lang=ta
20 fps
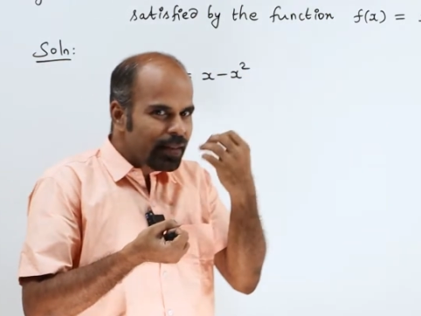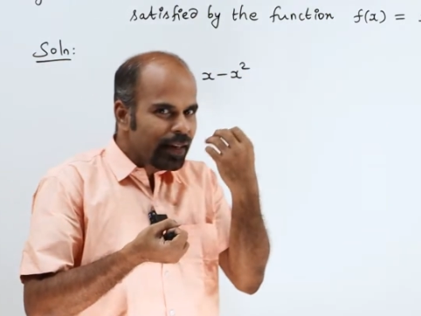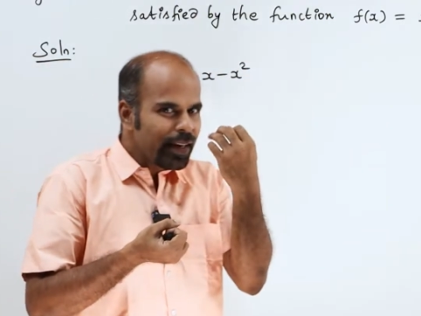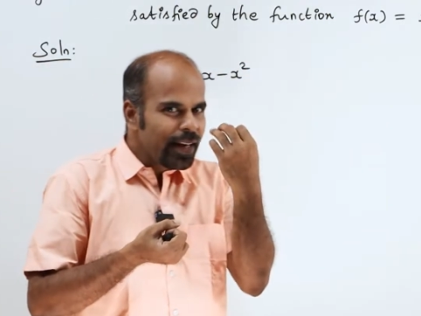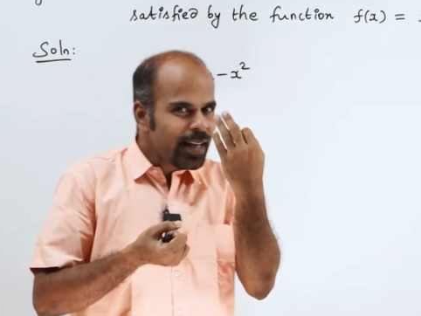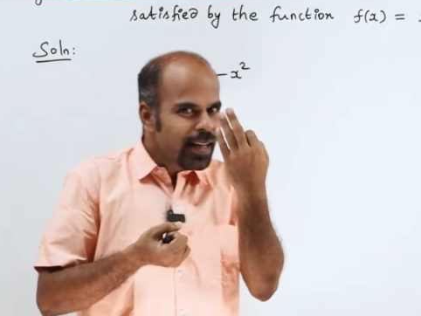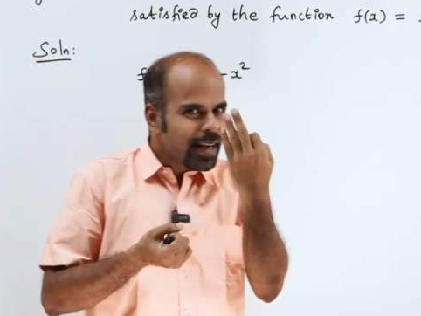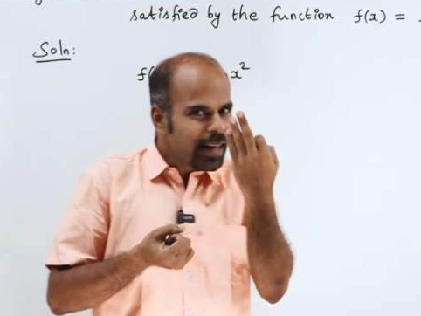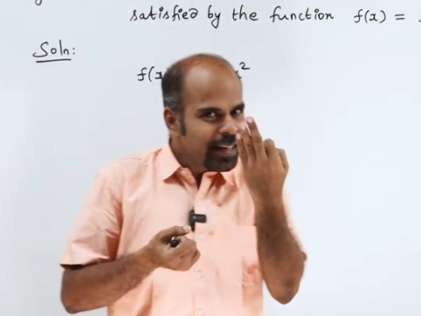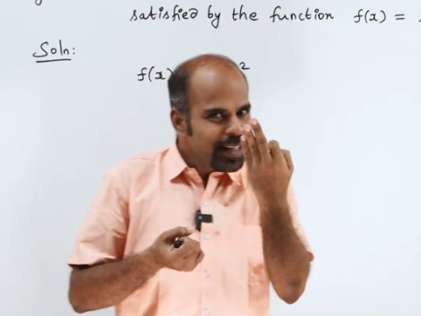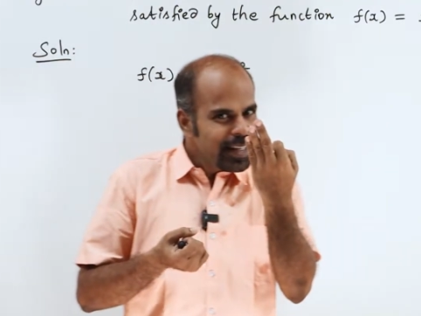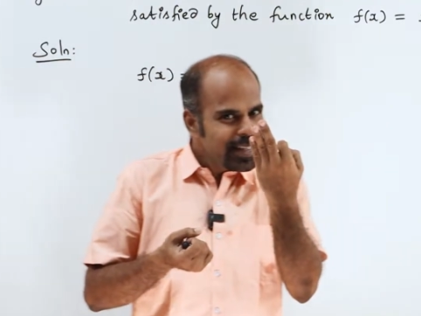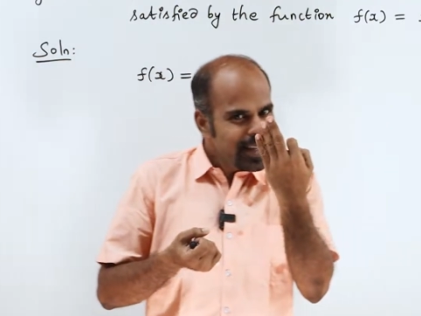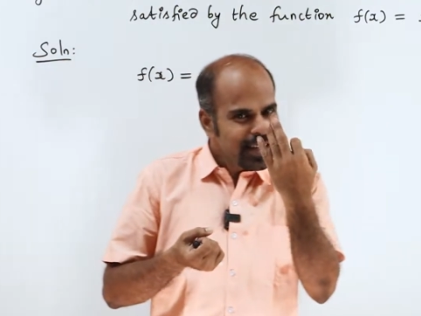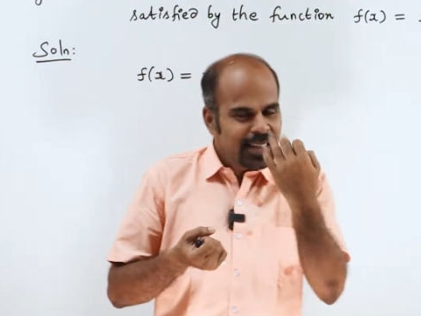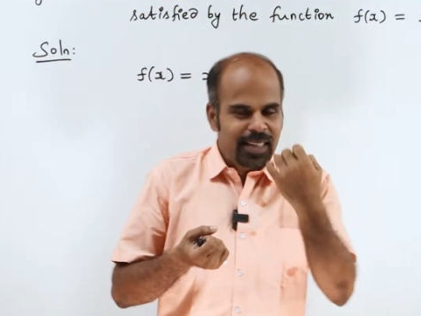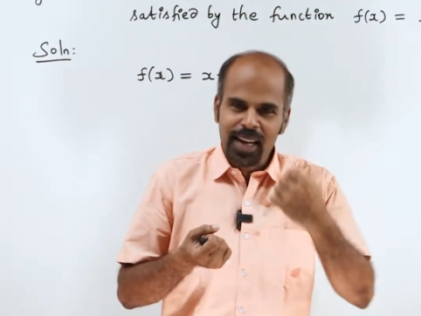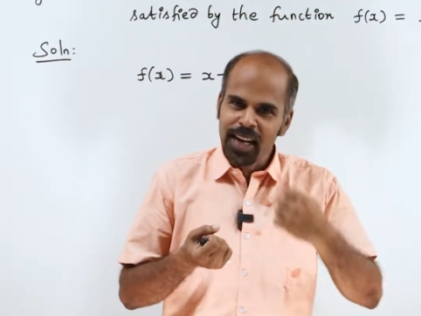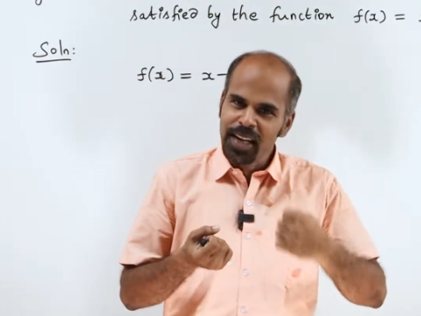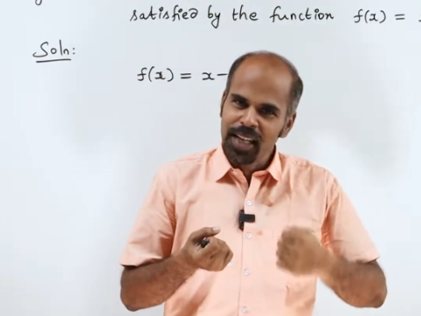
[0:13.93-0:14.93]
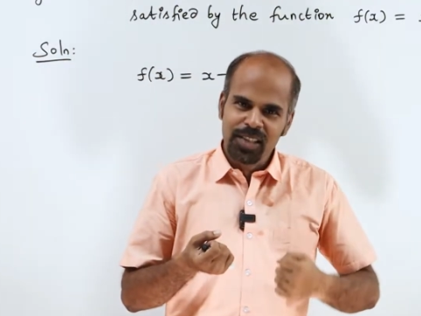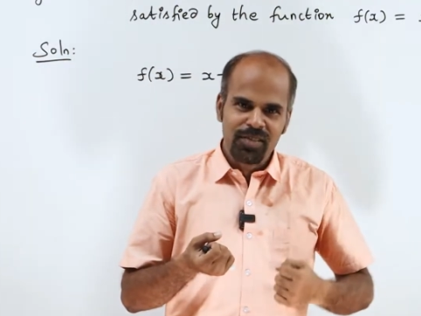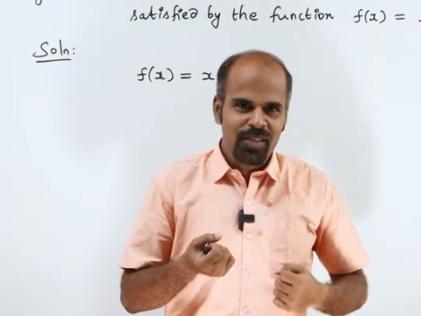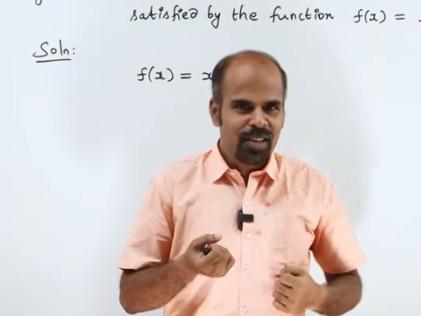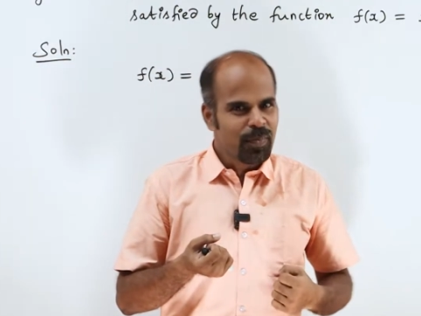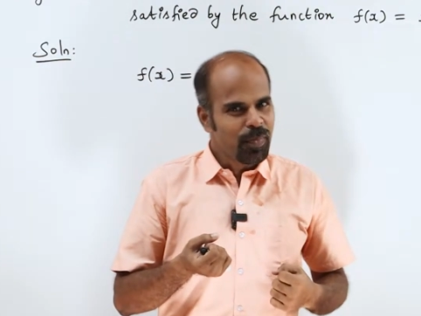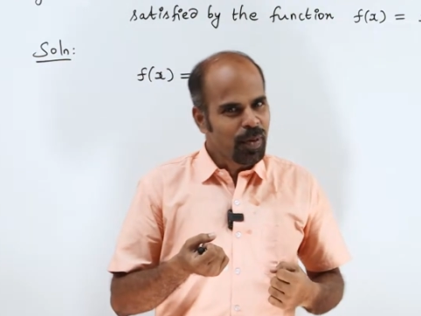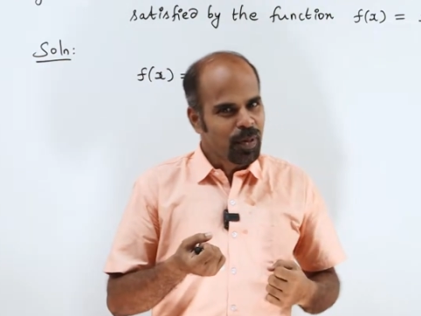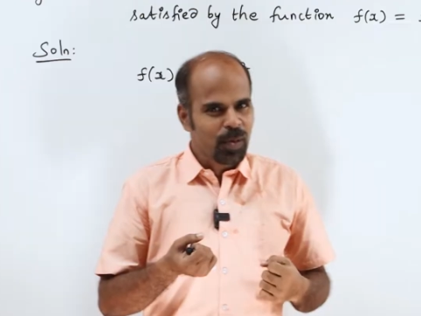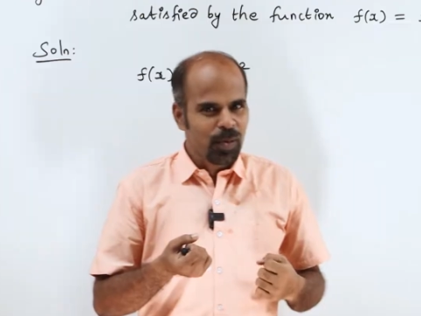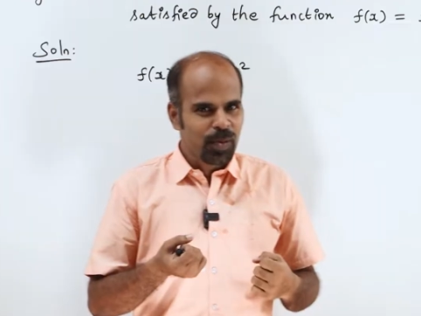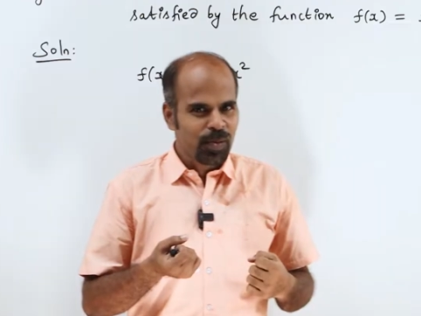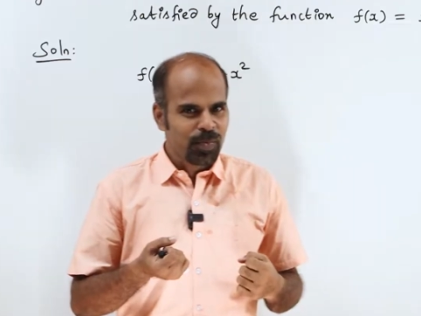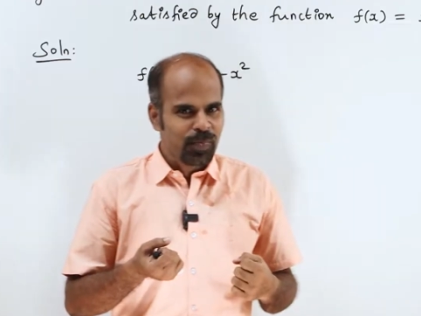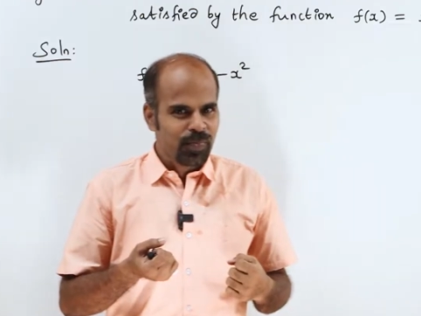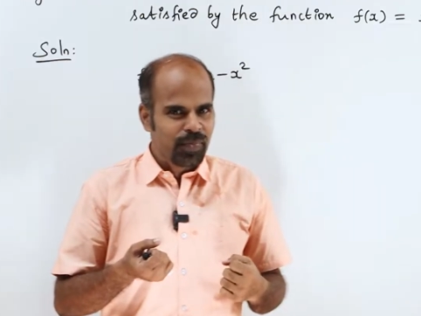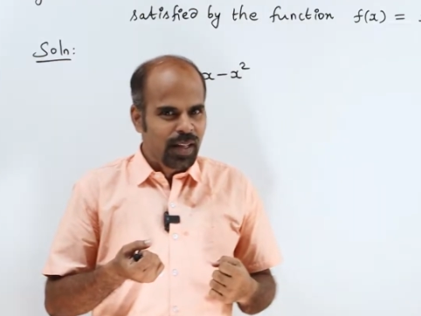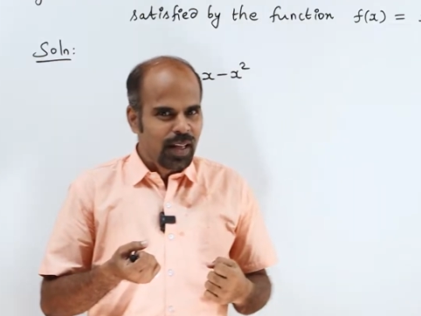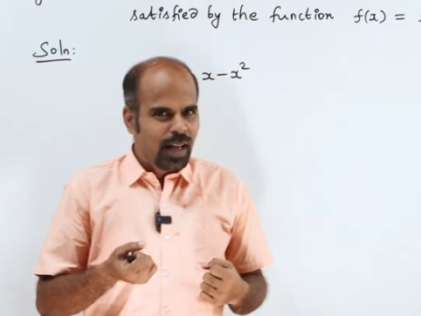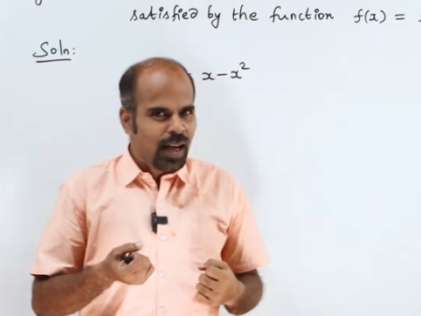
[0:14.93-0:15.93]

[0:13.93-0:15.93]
த்ரீ கண்டிஷன் சாட்டிஸ்ஃபை பண்ணணும்